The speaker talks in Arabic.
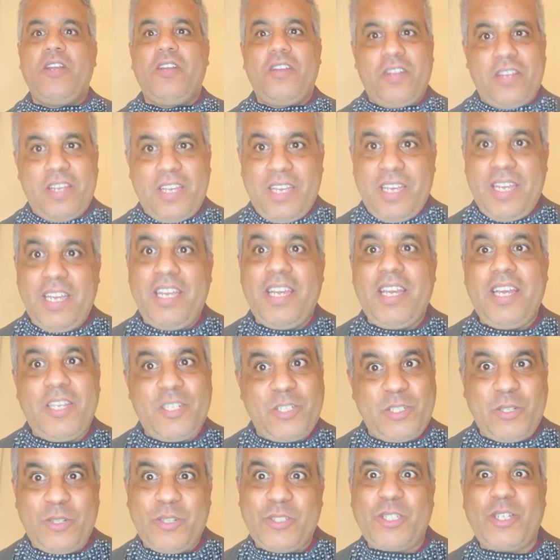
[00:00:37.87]
ايه
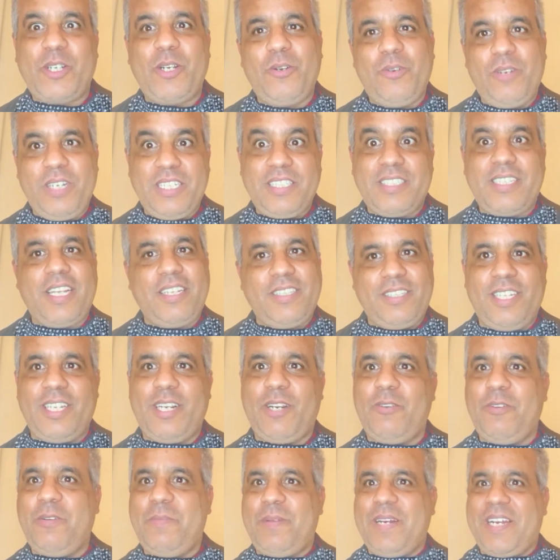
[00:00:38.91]
جورج كلوني تندير
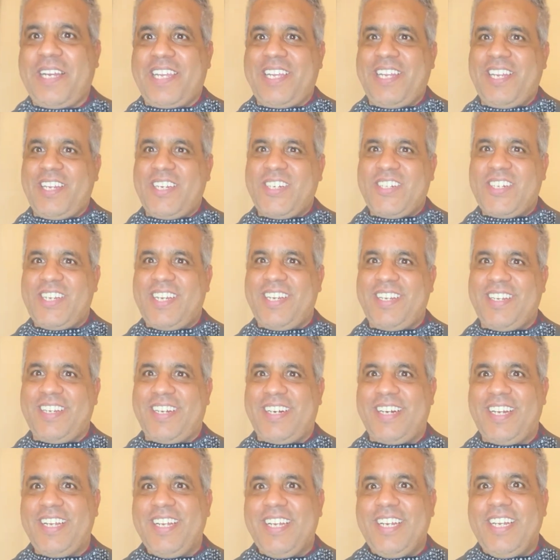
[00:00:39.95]
له الماكياج انا